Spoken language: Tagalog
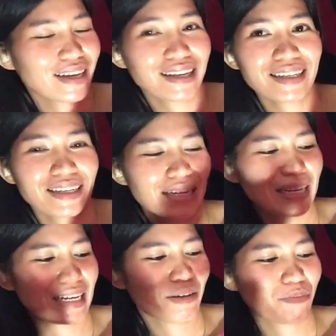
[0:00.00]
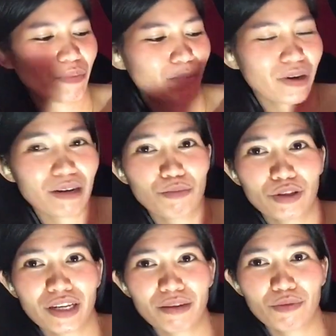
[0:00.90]
Ayan. May
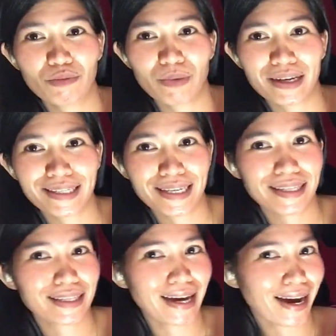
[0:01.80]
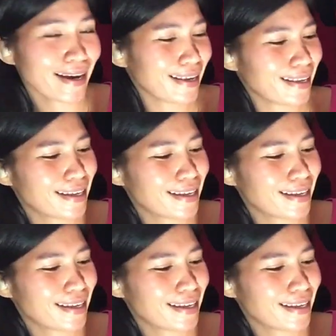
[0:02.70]
paribon-ribon pa si Inday.